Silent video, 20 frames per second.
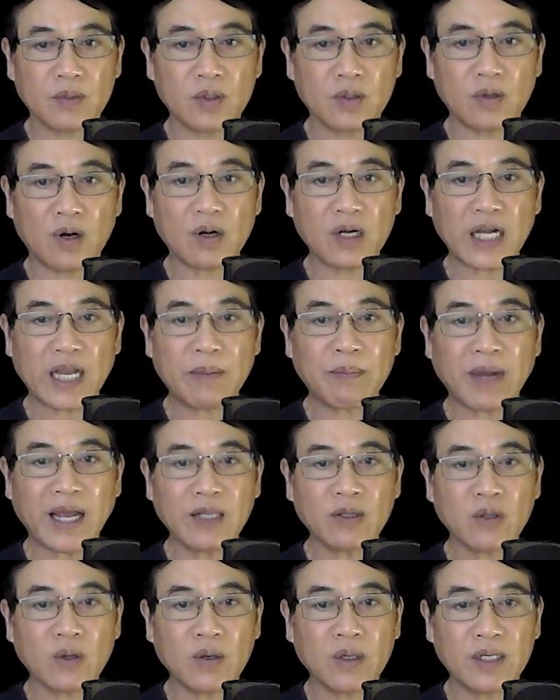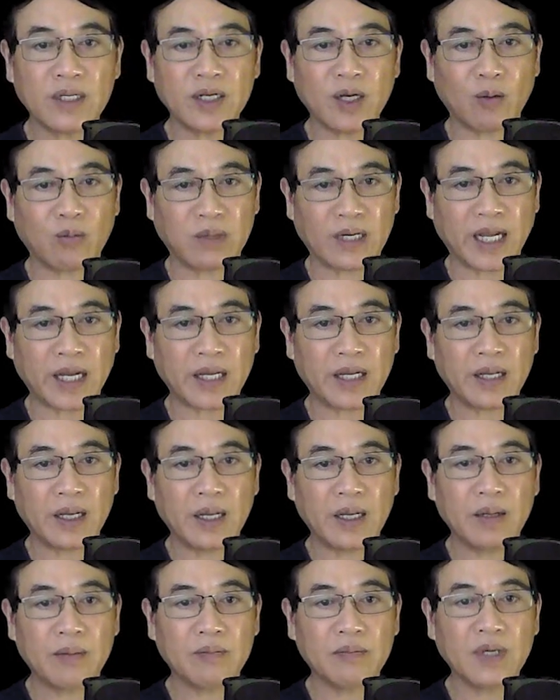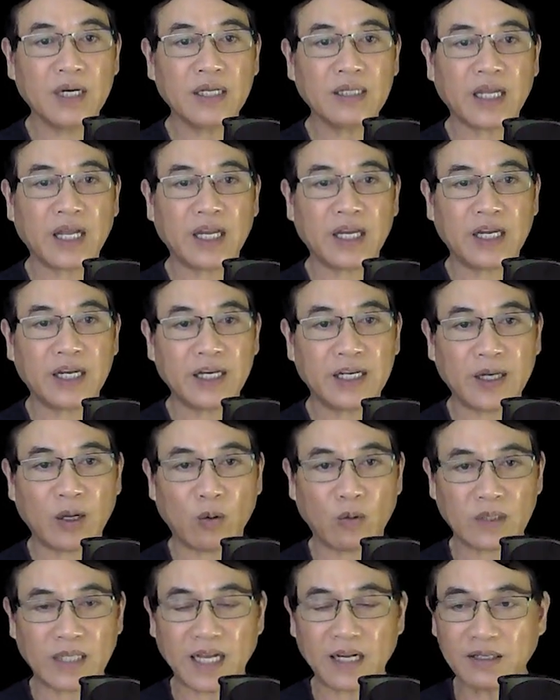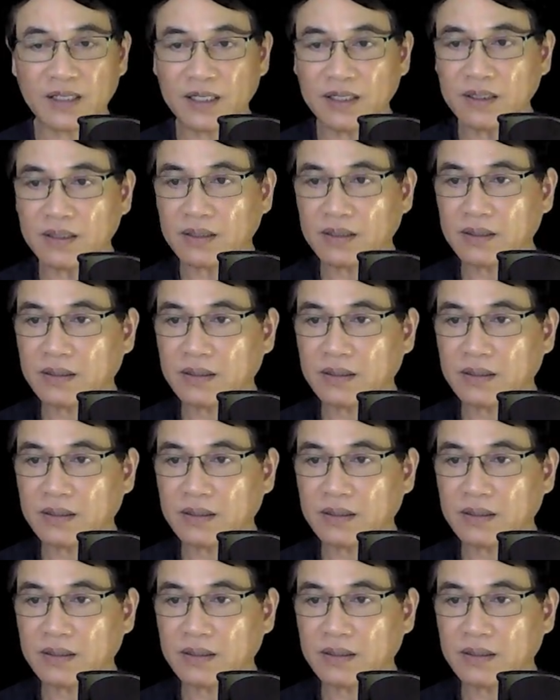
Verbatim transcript: có cái mái tôn Đồng Nai mới thay đầu tháng trước.